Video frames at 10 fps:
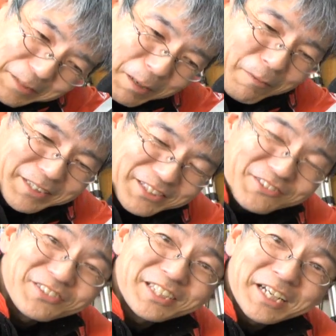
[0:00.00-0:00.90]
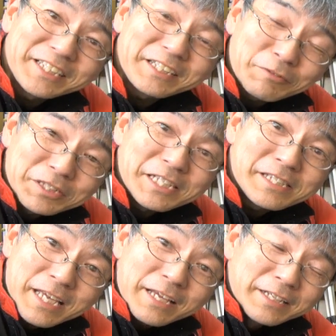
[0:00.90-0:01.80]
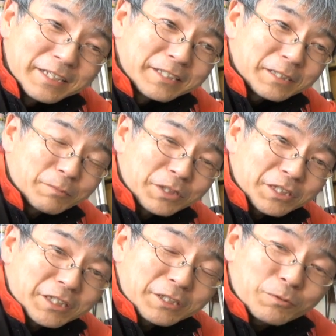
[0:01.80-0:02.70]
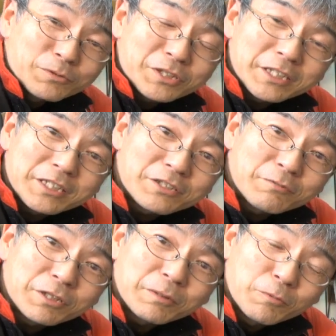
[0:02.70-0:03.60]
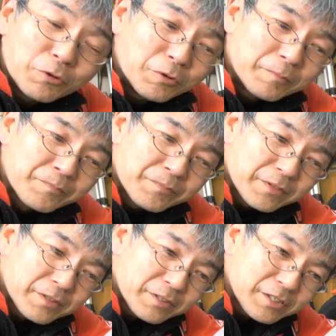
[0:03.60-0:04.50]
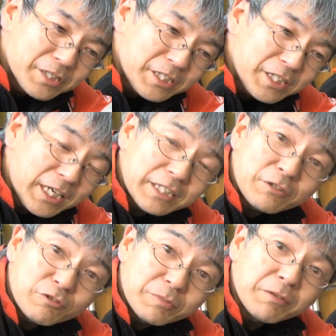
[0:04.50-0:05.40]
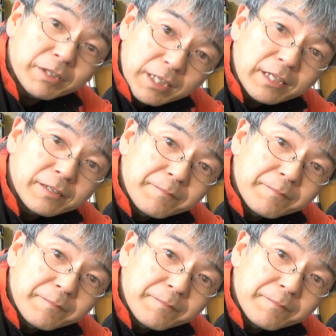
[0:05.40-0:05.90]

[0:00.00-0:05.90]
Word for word: 今まで作ってなかったのに全然いきなり日本製ですって言われても信頼という意味ではね